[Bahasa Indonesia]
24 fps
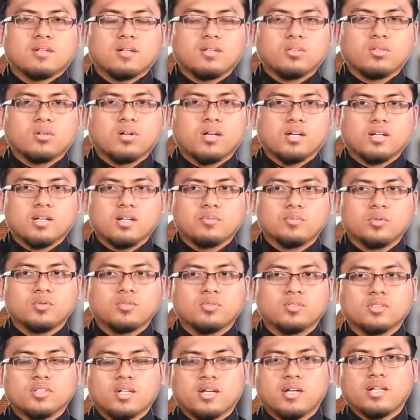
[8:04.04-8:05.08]
Ridolah
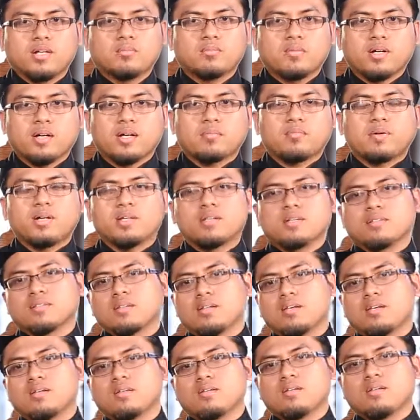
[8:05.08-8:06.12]
kamu terhadap apa yang
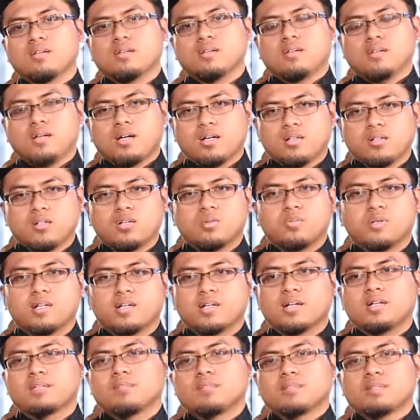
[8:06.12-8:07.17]
telah Allah
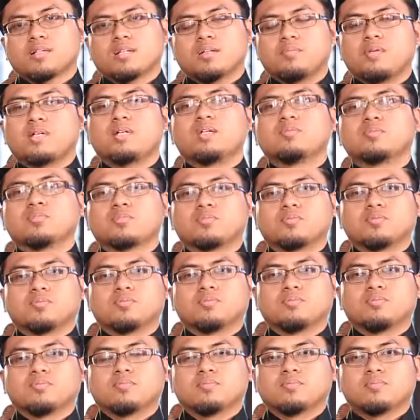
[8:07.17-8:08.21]
berikan kepadamu.
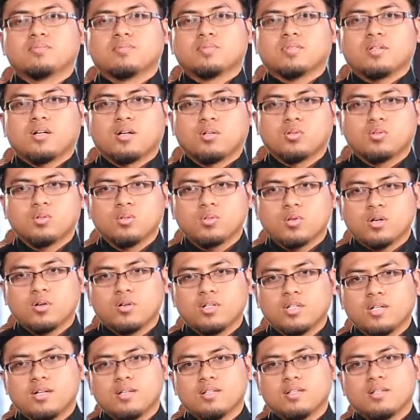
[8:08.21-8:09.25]
Aku
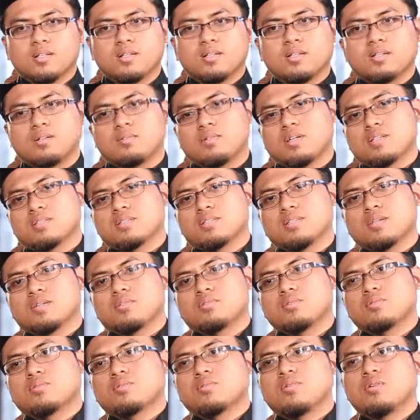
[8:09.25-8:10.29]
qawli hadha wa
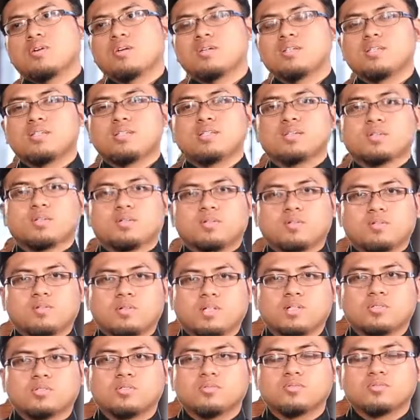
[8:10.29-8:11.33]
astaghfirullah li
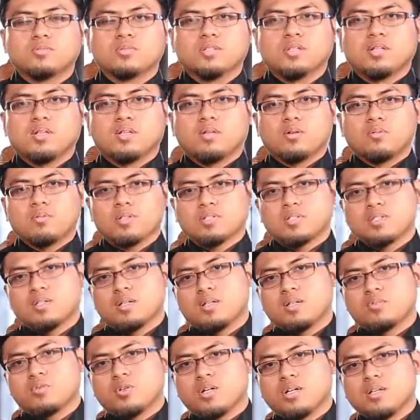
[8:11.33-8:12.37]
wa lakum.
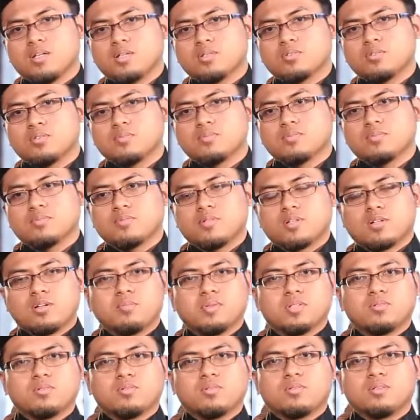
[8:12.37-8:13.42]
Wassalamualaikum
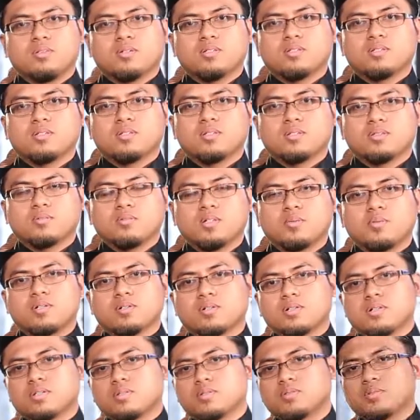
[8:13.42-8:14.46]
warahmatullahi
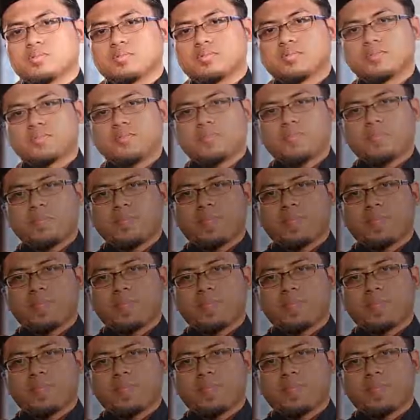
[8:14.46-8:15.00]
wabarakatuh.